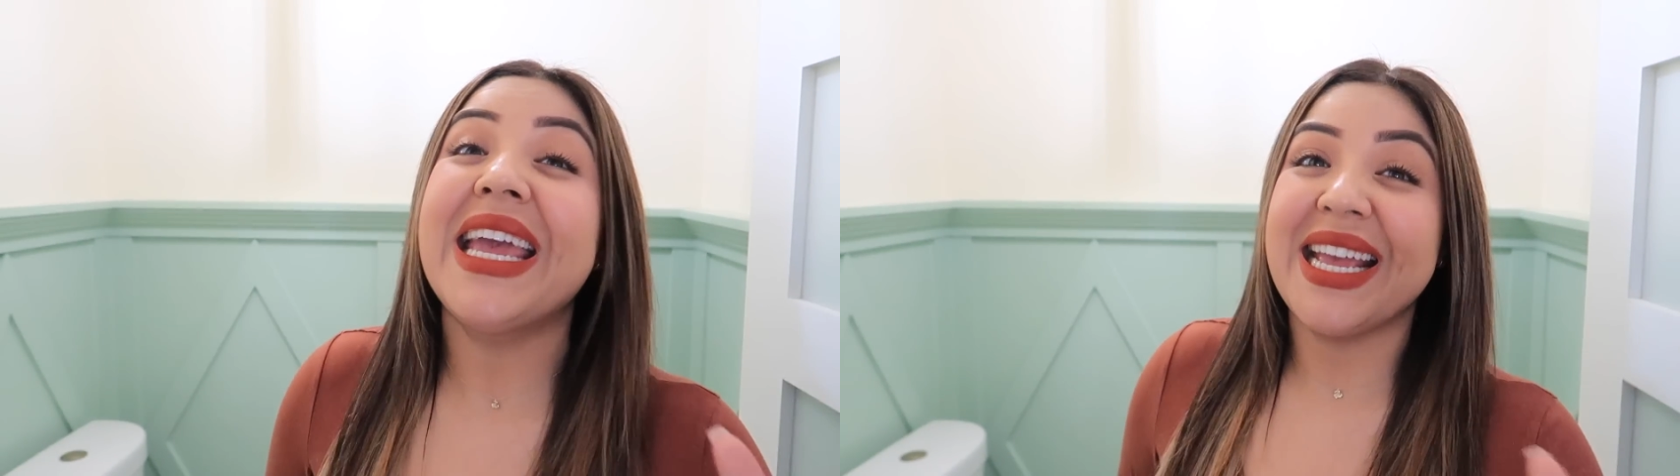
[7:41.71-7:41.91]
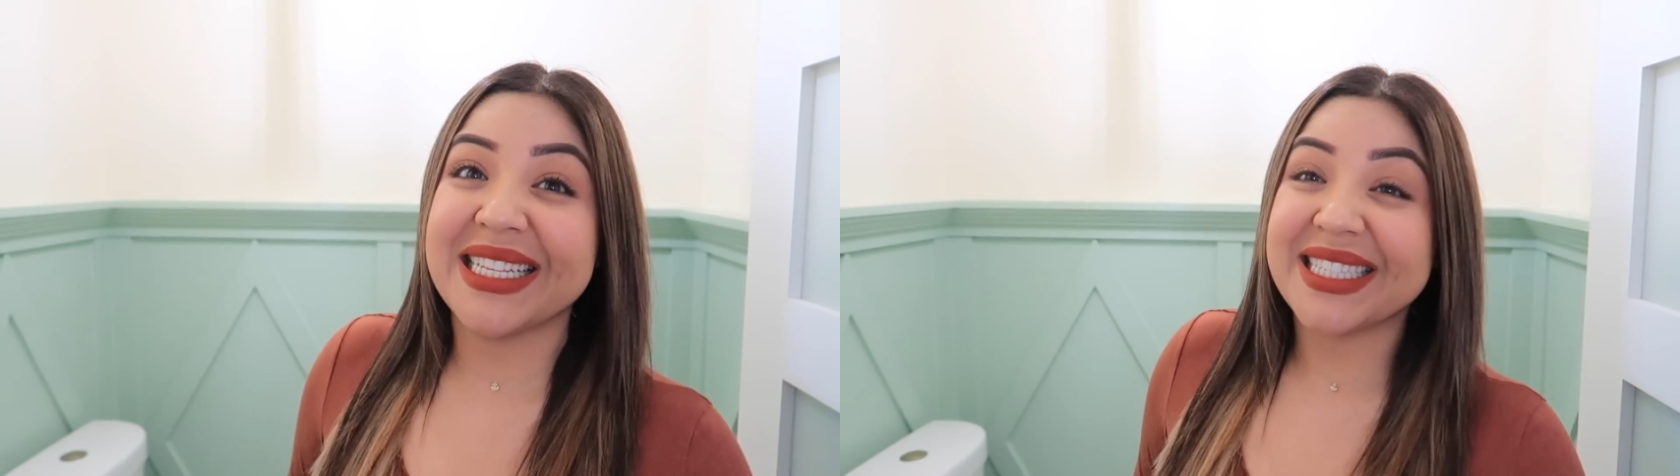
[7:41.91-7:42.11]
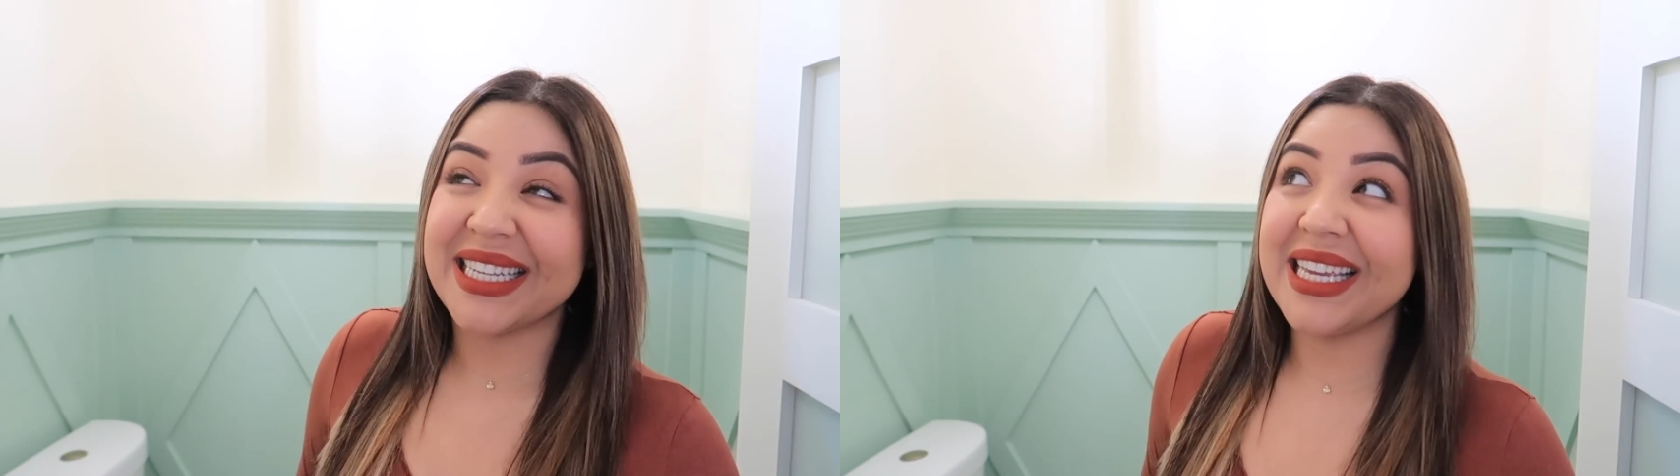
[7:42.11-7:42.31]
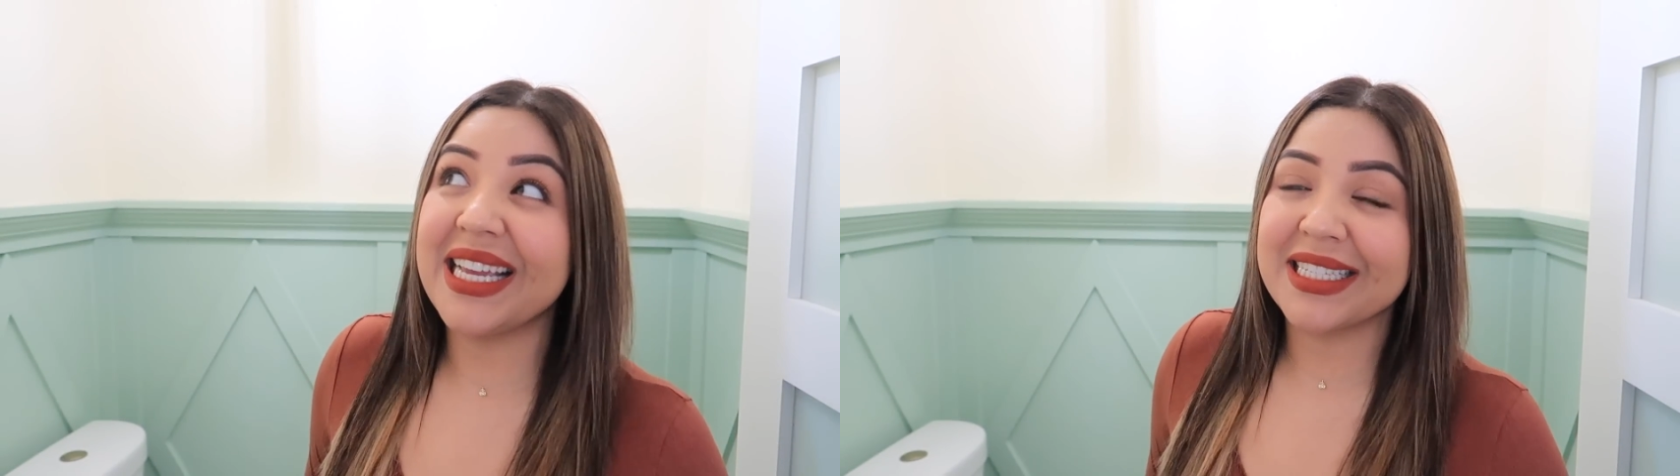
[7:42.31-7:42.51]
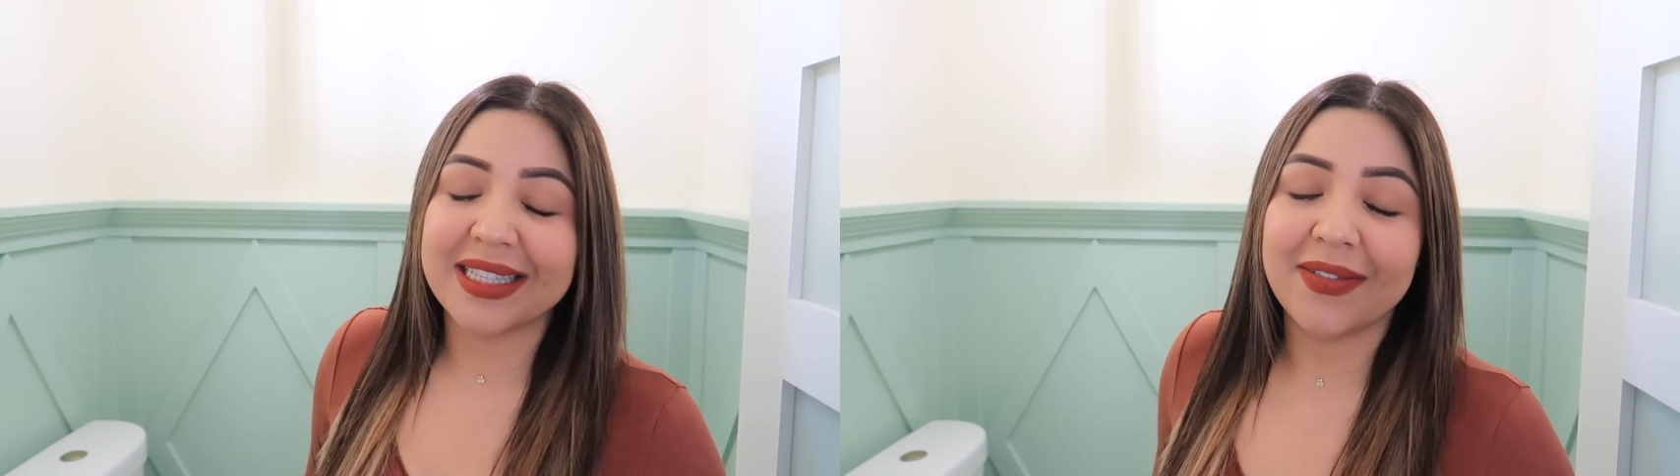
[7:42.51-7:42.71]
en sí
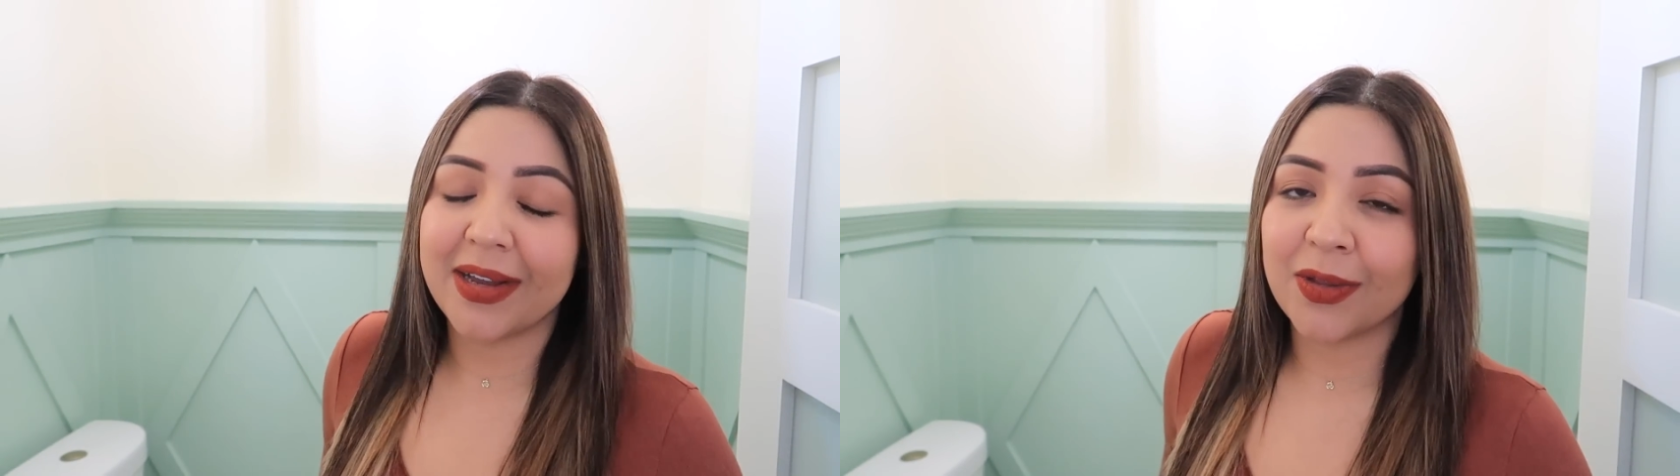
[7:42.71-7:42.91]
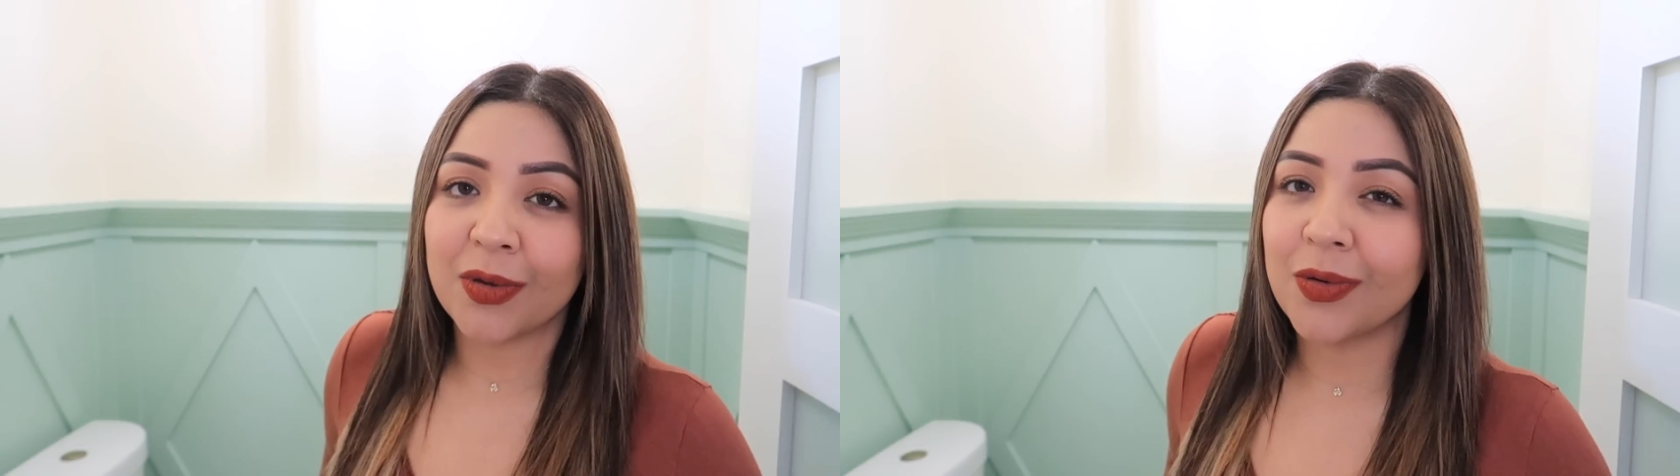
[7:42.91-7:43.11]
este baño